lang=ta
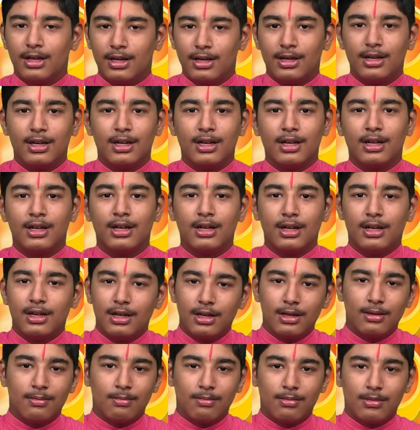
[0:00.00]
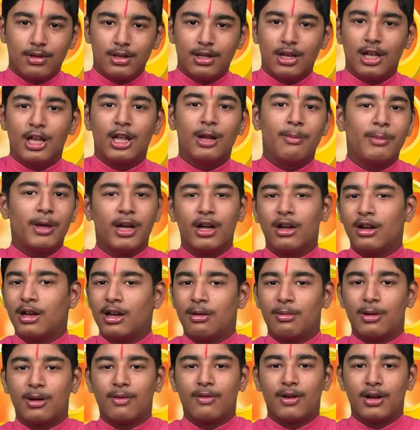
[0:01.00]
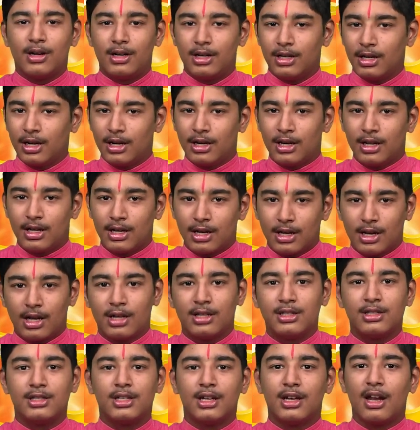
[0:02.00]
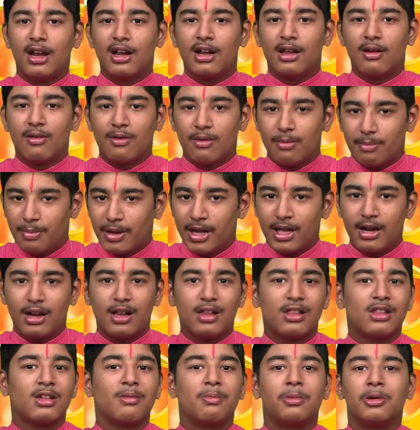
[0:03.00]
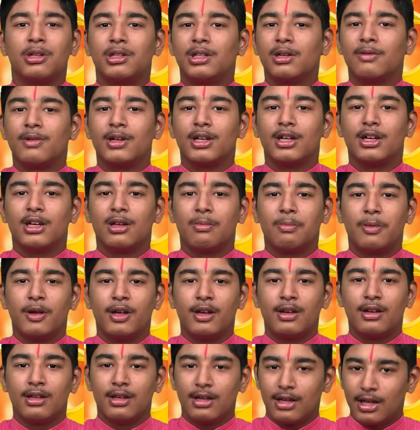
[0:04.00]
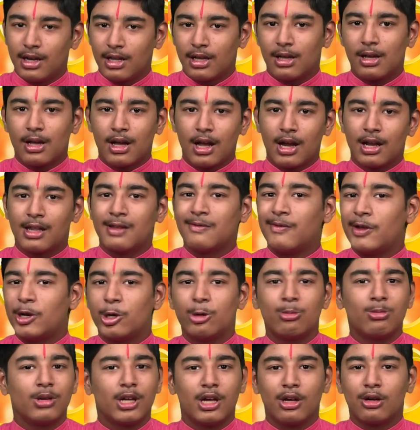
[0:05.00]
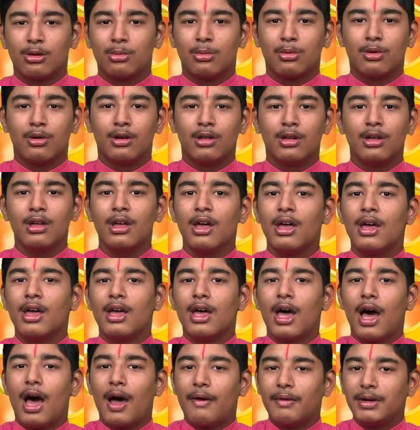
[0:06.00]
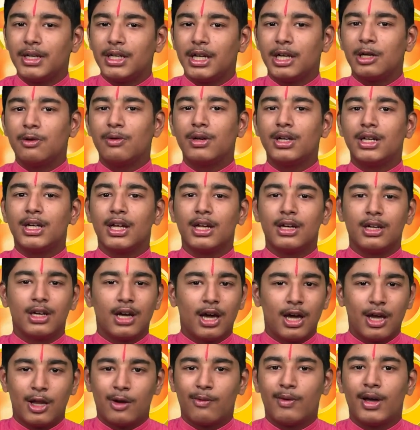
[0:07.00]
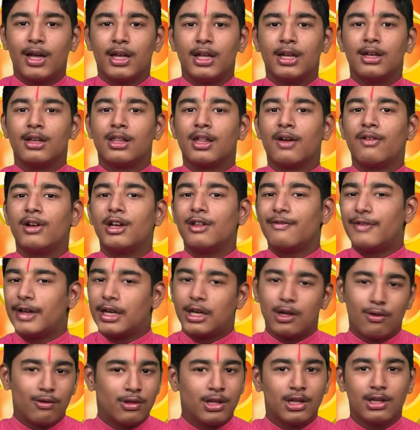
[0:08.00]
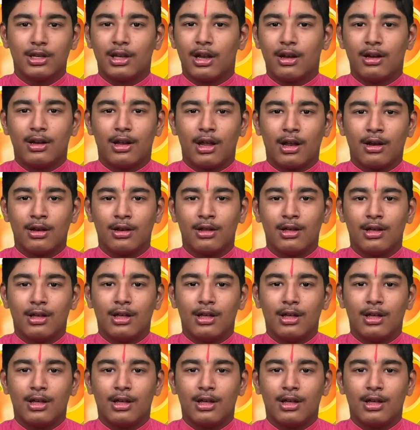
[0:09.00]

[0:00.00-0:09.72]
இந்த இதை நேர்மையான நபர் வந்து அந்த கஞ்சன் அந்த பேராசை பிடித்தவன்கிட்ட போயிட்டு எனக்கு கடன் வேணும்னு கேட்கும்போது அவன் எழுபத்தைந்தாயிரம் ரூபாய் செவன்ட்டி ஃபைவ் தௌசண்ட் தந்தான்